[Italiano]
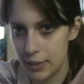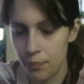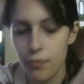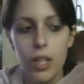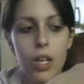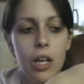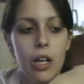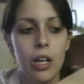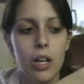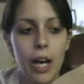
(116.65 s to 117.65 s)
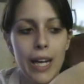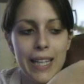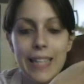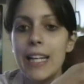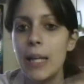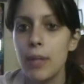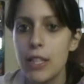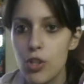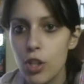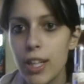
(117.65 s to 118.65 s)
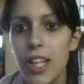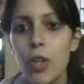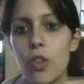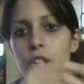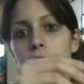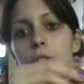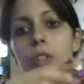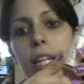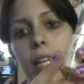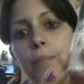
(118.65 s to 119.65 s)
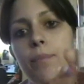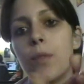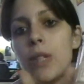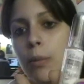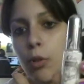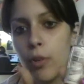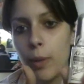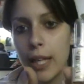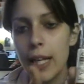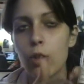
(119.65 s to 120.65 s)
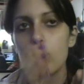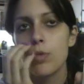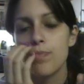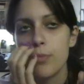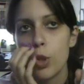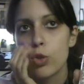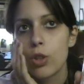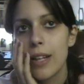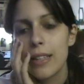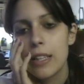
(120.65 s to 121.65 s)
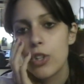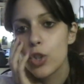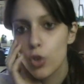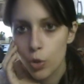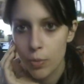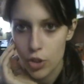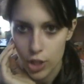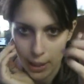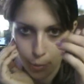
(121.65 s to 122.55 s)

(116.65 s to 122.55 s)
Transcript: Uh, a chi è delle mie zone ho già detto che questa profumeria mm, l'ho trovata nel centro commerciale